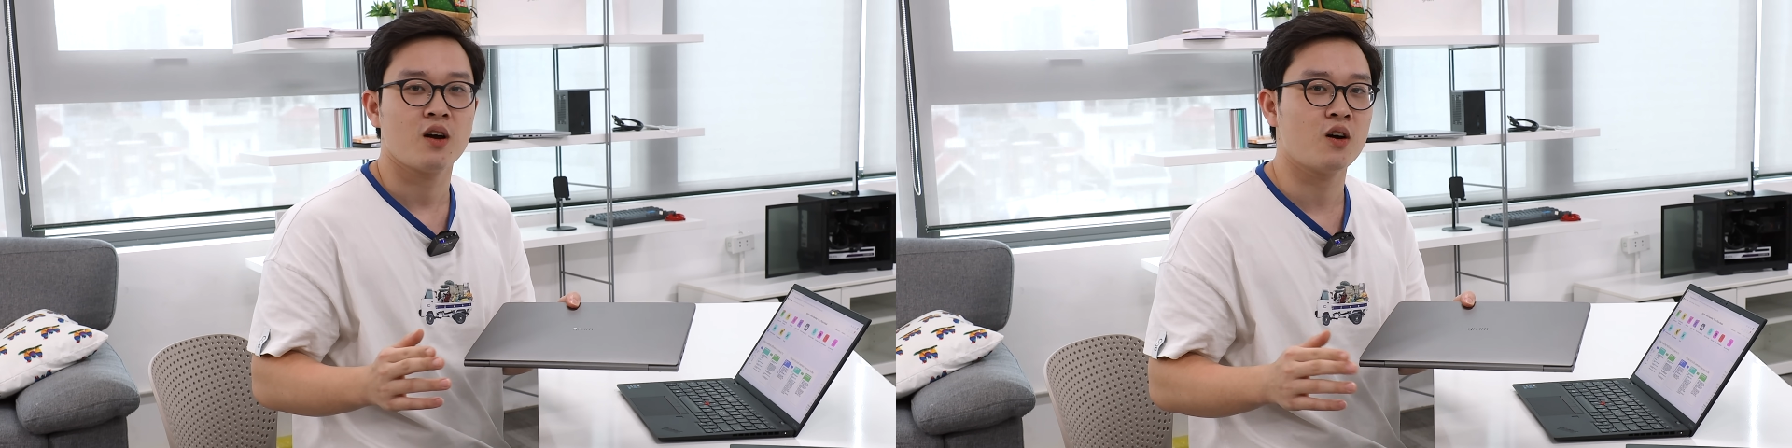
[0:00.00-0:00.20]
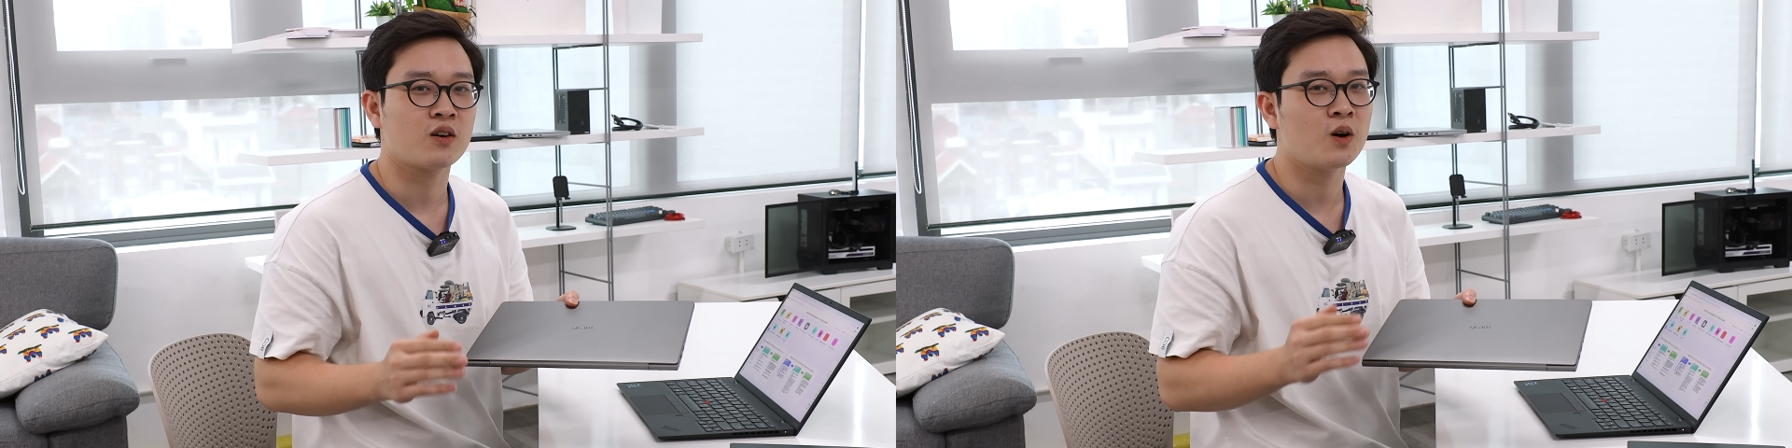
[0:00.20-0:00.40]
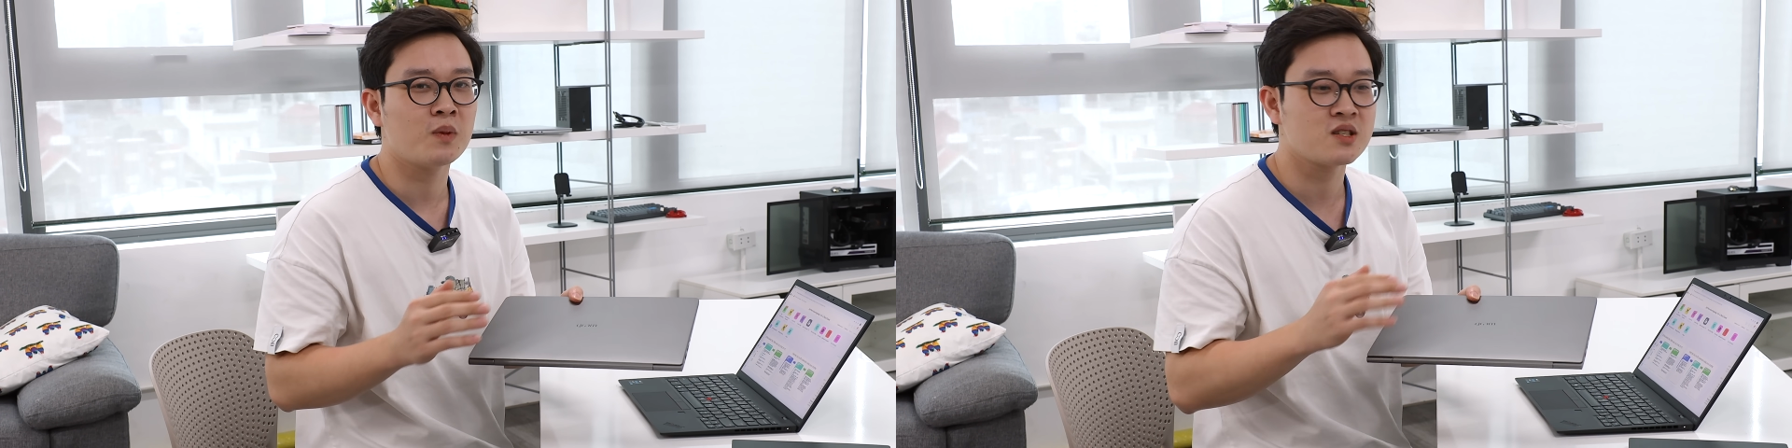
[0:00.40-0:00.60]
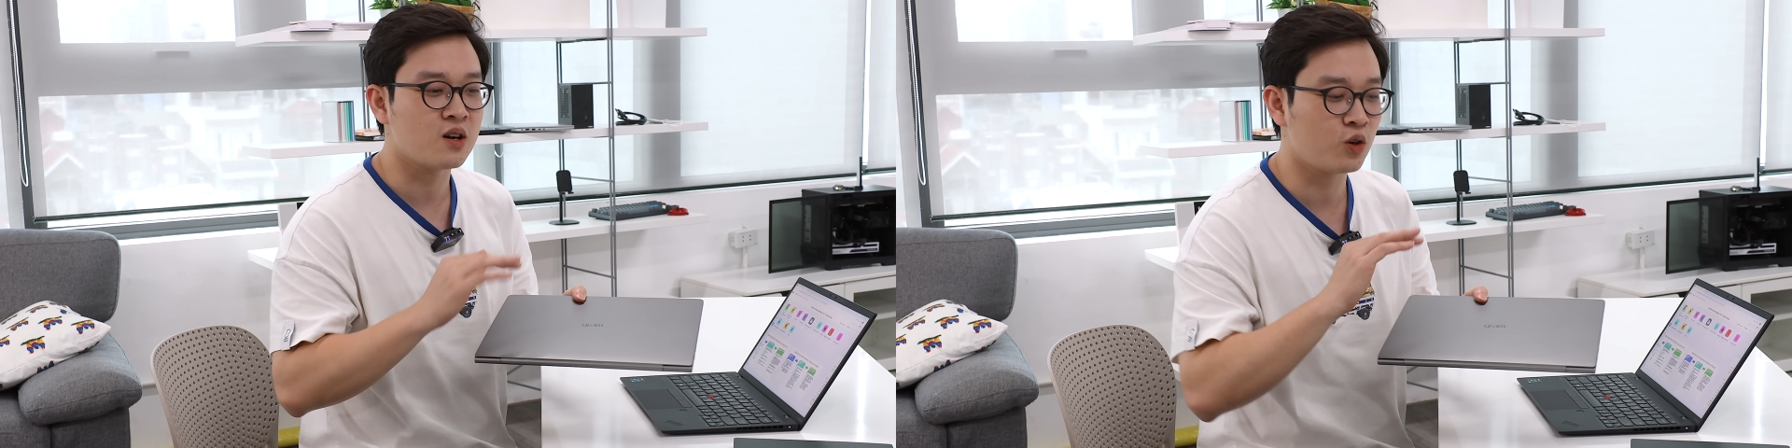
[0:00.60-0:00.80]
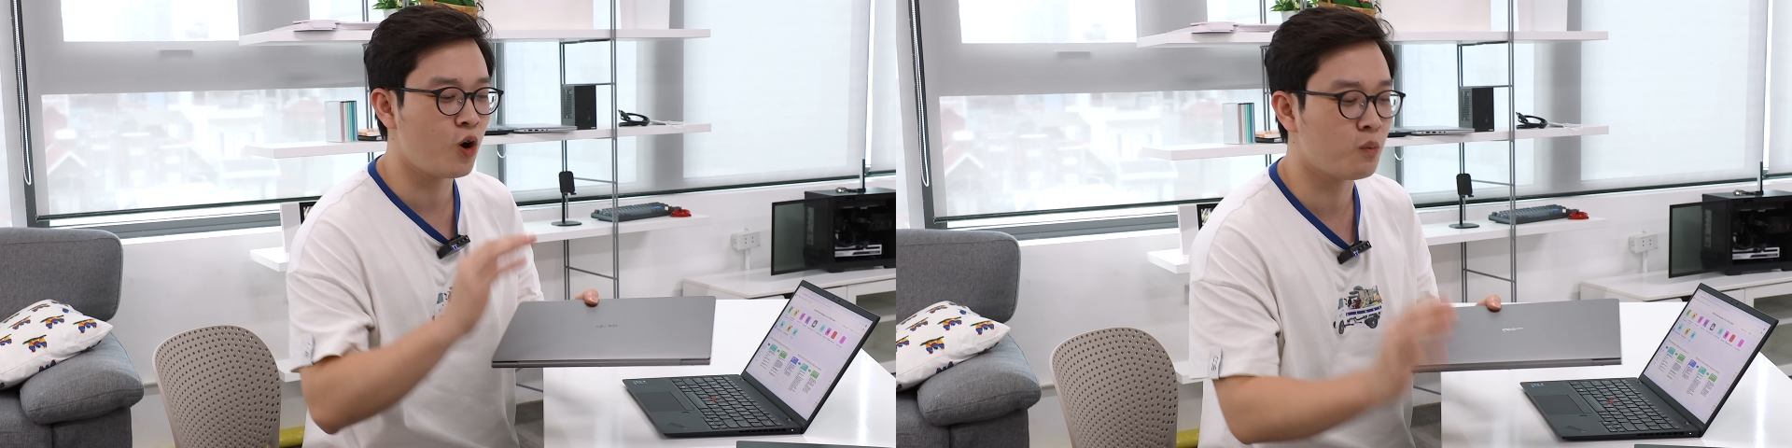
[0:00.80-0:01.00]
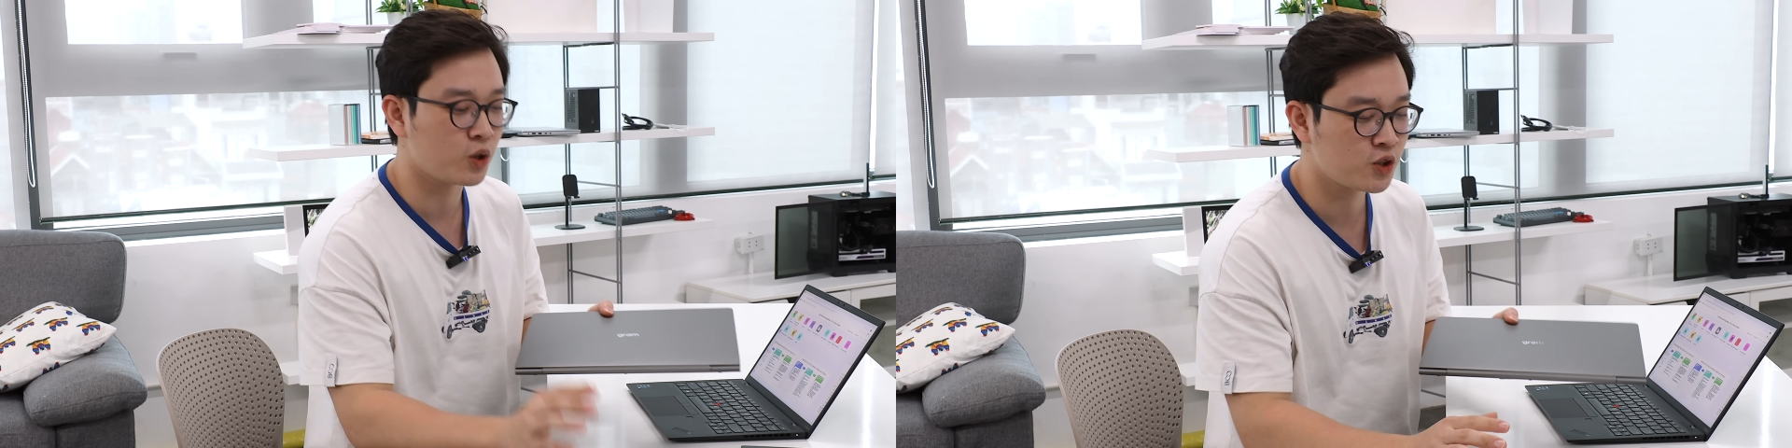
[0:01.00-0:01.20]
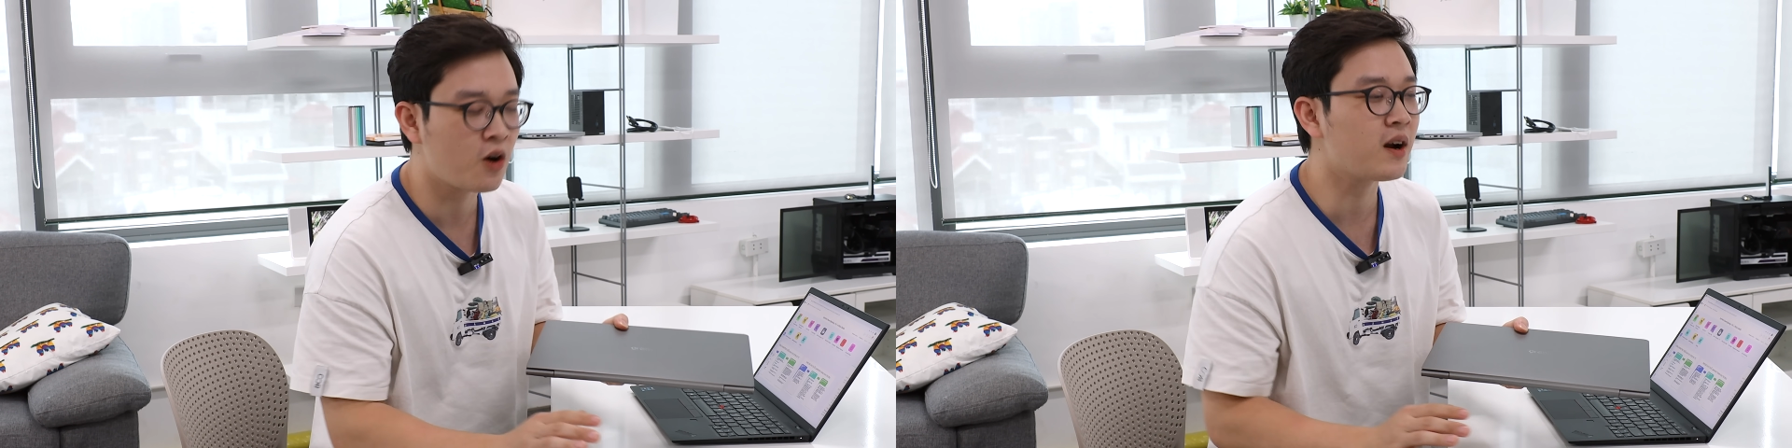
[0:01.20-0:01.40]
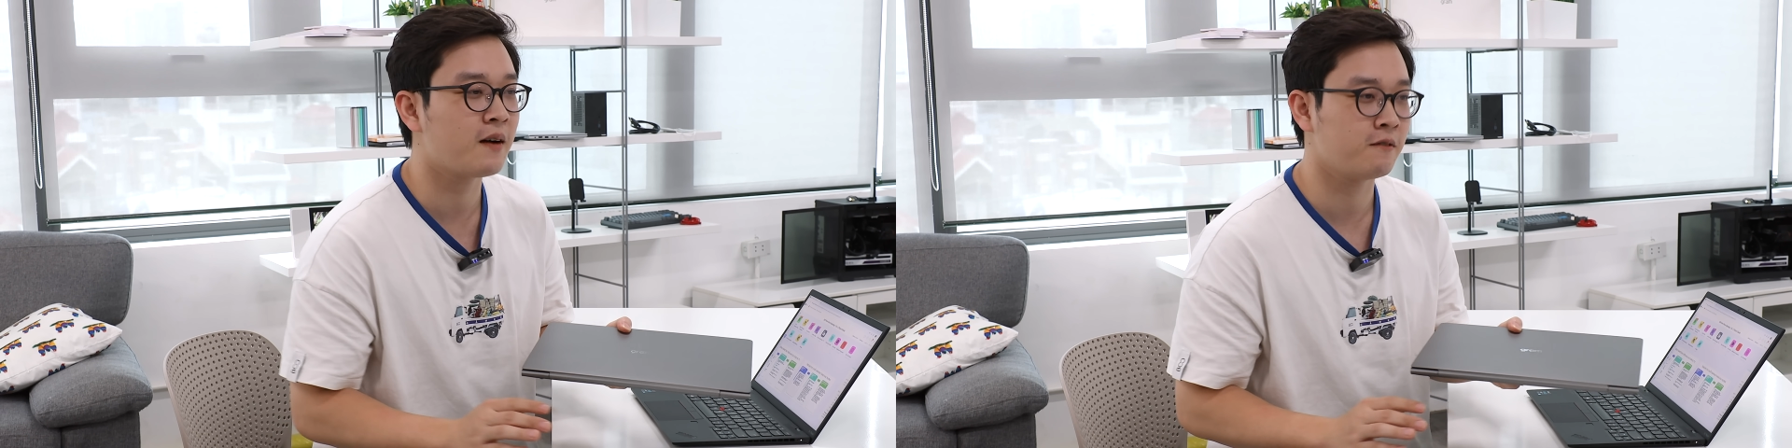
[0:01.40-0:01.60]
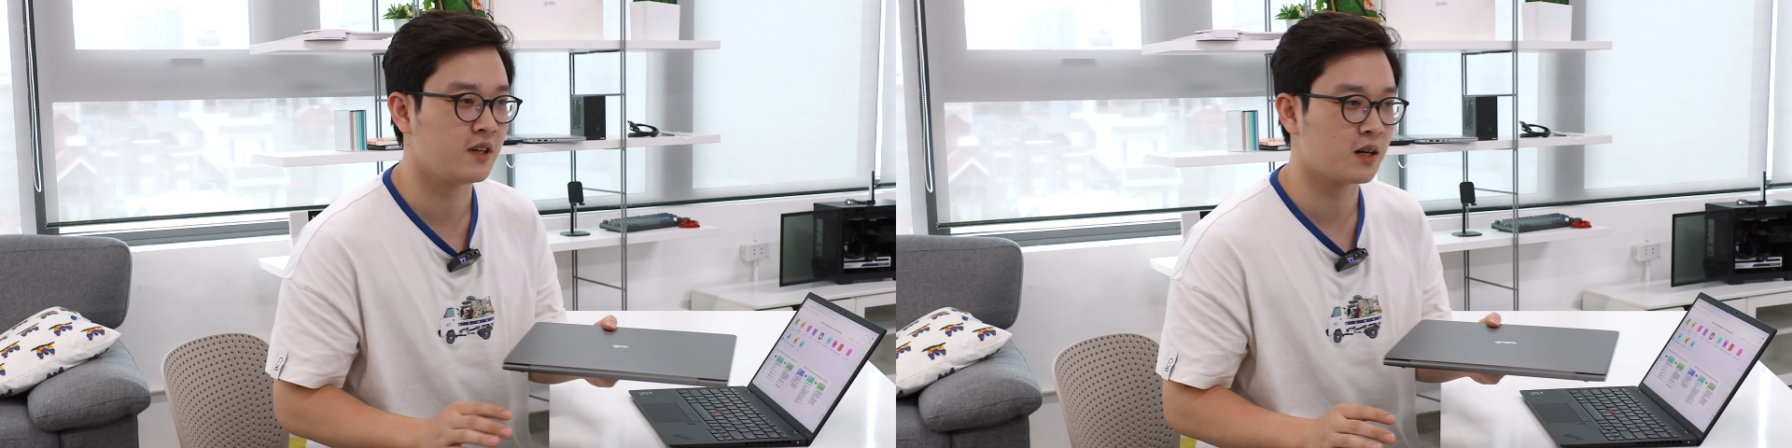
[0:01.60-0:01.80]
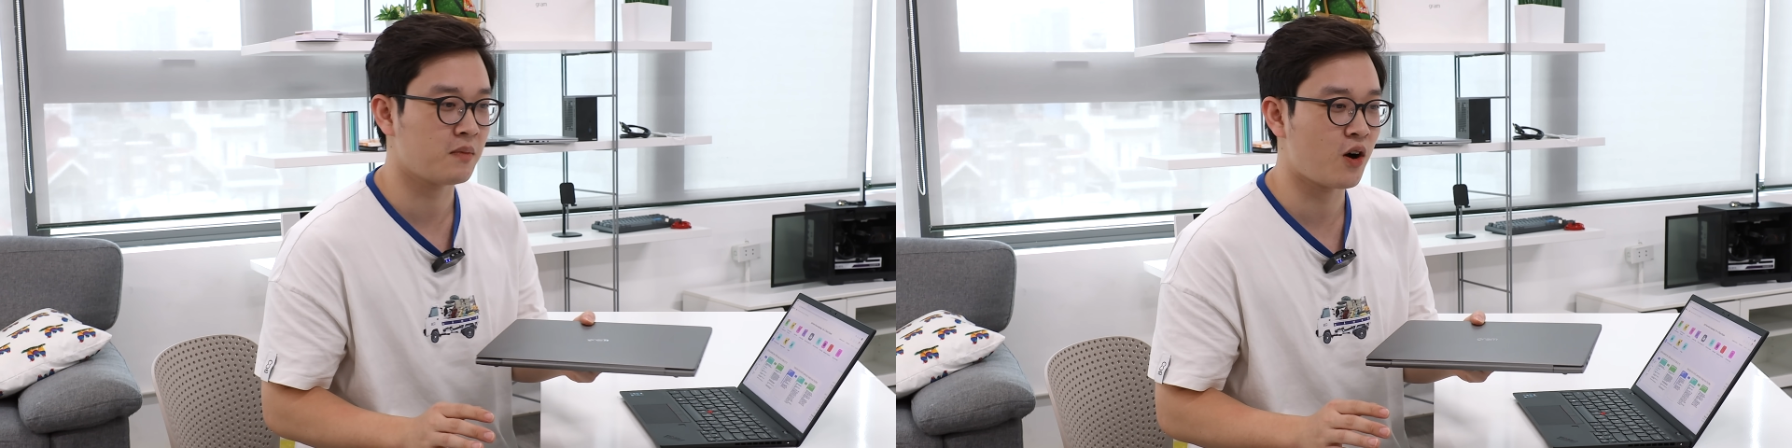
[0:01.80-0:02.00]
Họ không bao giờ ngồi một chỗ làm
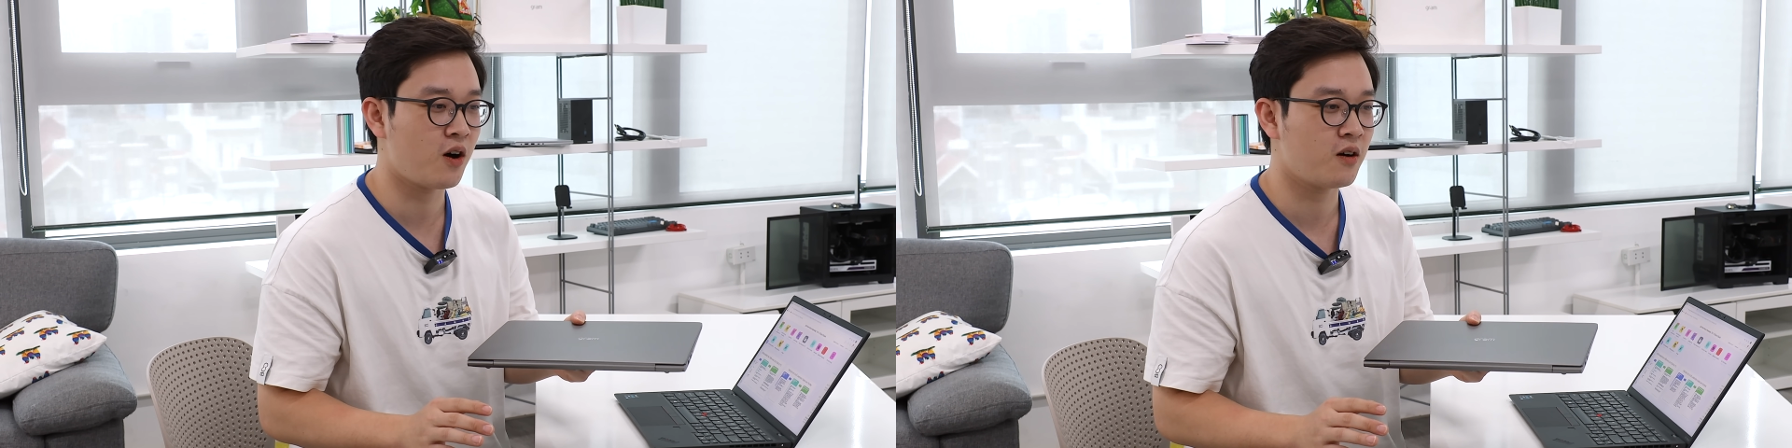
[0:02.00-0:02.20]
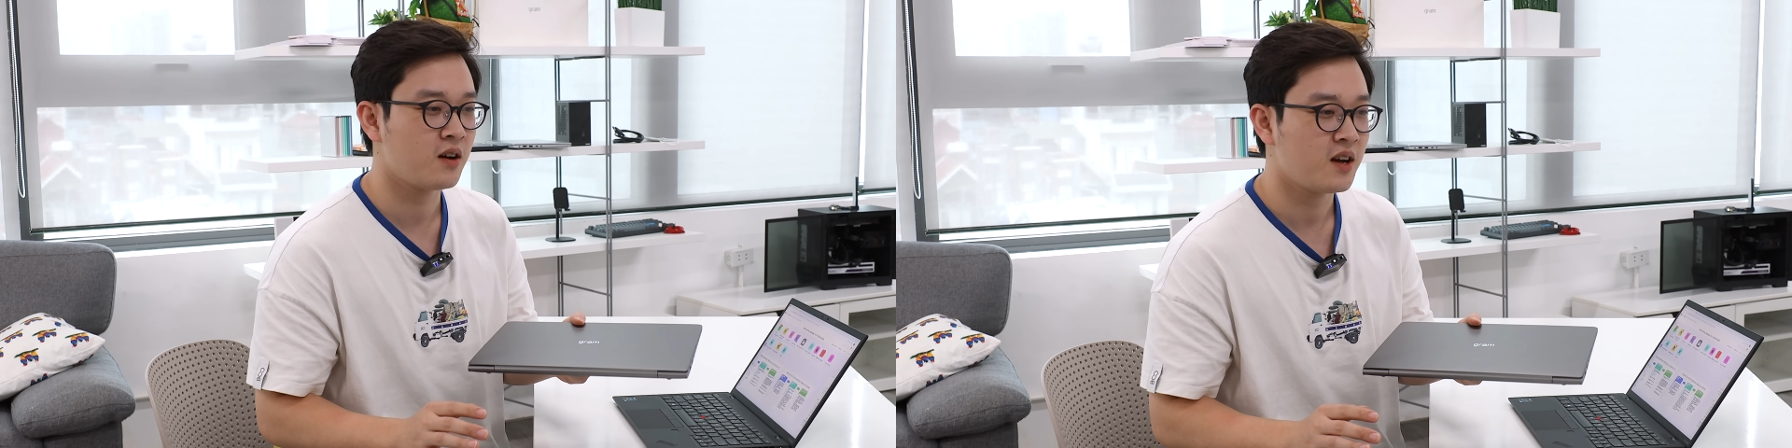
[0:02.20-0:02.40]
việc mà họ